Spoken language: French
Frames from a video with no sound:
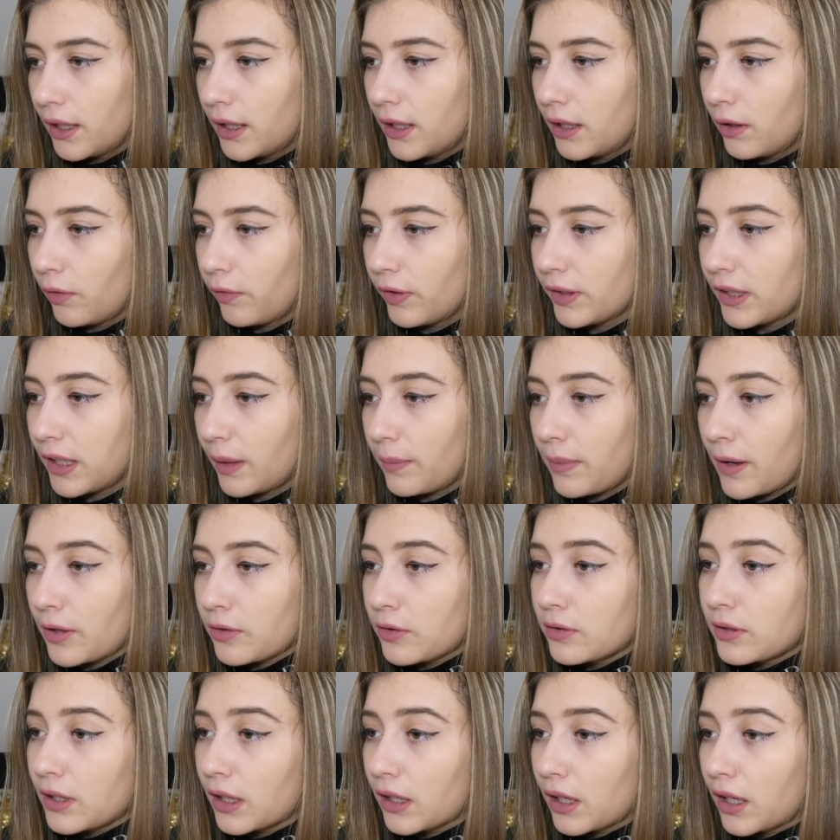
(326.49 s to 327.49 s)
Et en fait, la
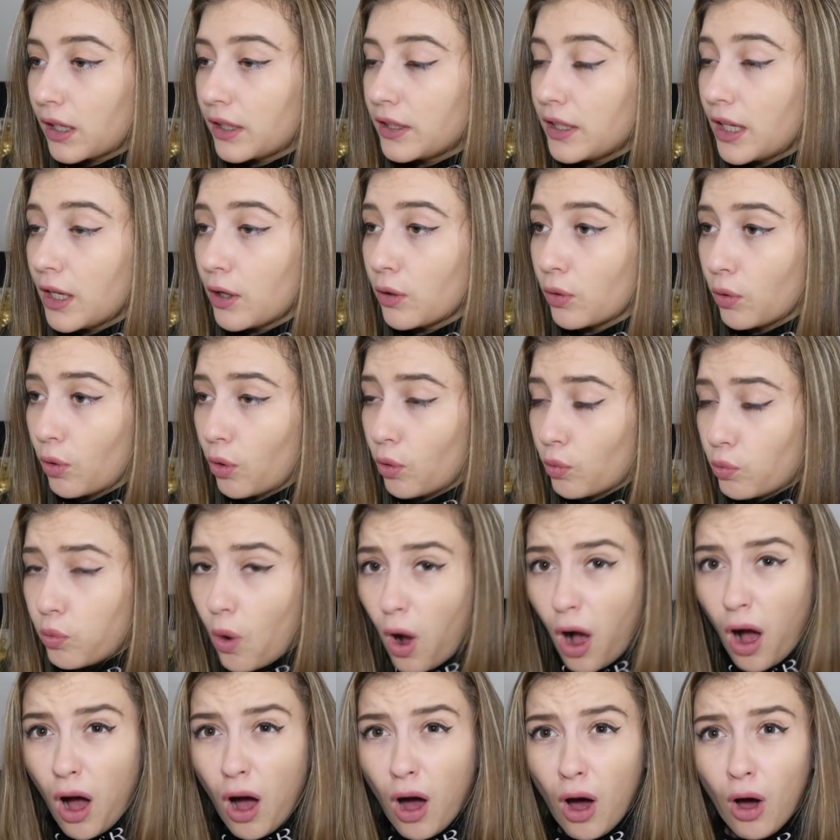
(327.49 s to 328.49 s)
personne a crié au
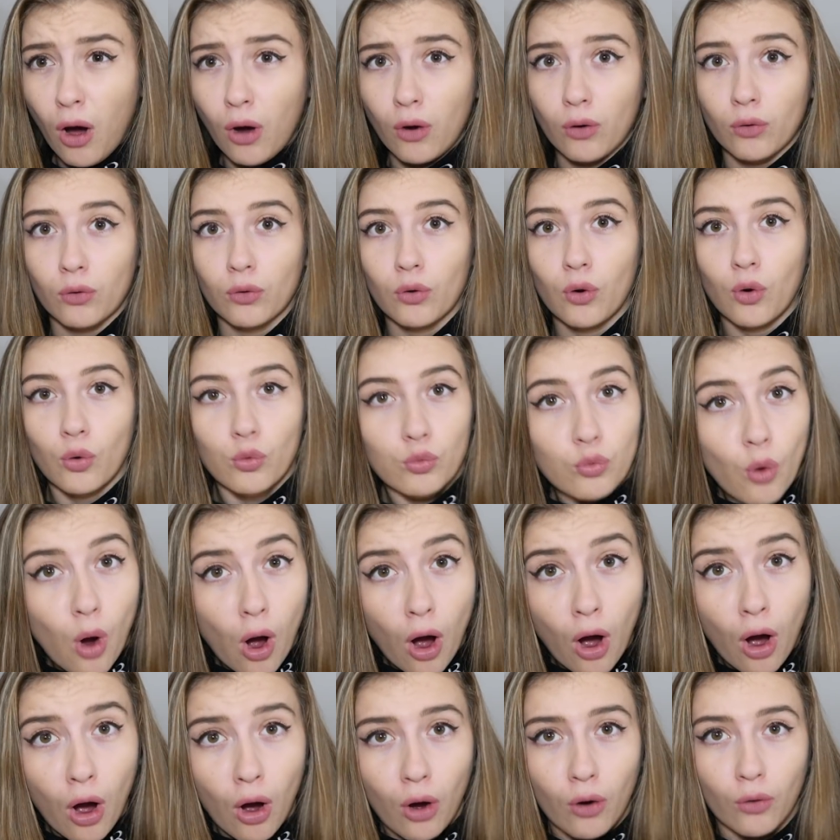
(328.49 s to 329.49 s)
Wow!
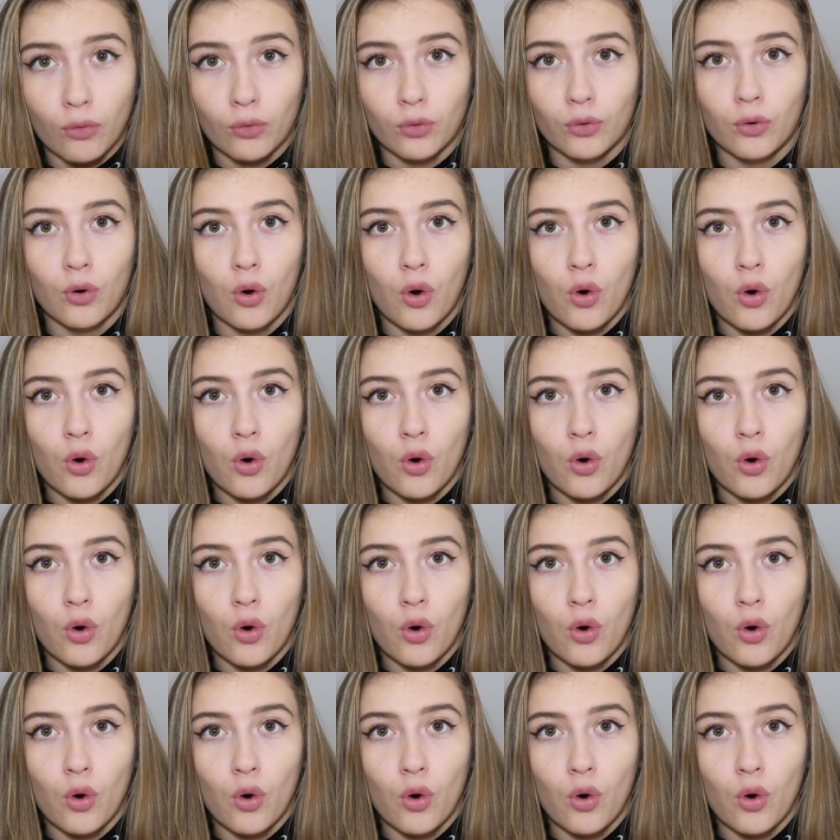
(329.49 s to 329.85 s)
Wow!